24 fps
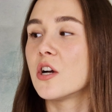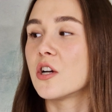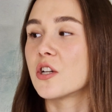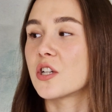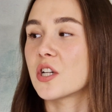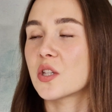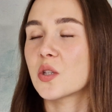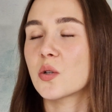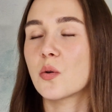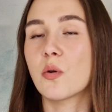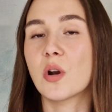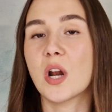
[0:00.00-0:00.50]

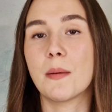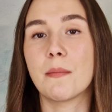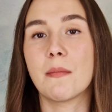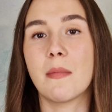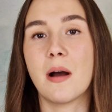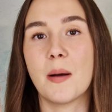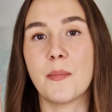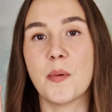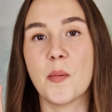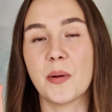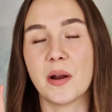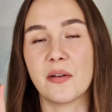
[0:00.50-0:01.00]
że skóra
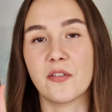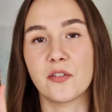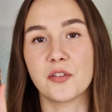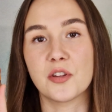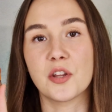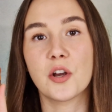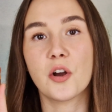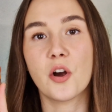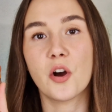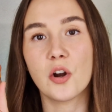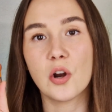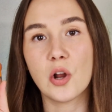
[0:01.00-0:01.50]
ma
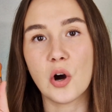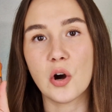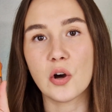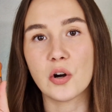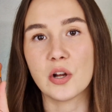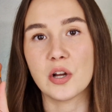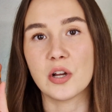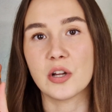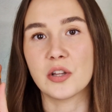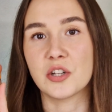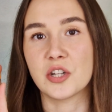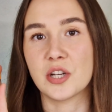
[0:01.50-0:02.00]
poprawiony
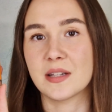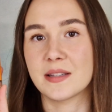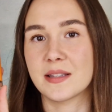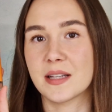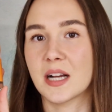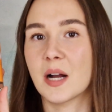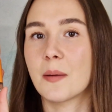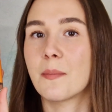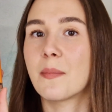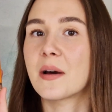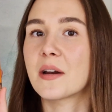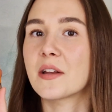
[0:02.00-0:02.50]
koloryt, że jest
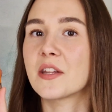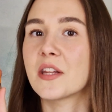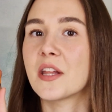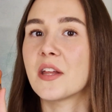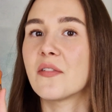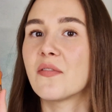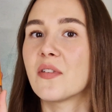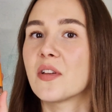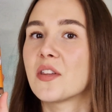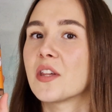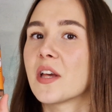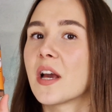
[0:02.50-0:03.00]
taka
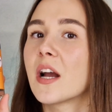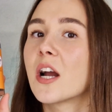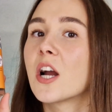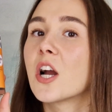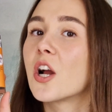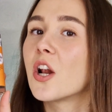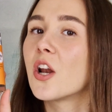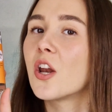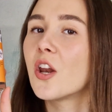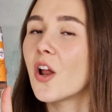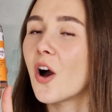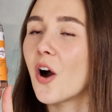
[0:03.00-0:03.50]
bardziej, wiecie,
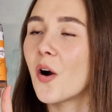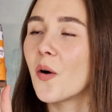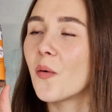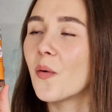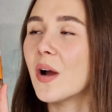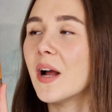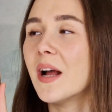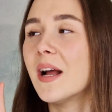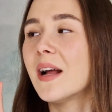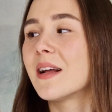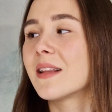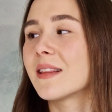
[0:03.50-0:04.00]
glow.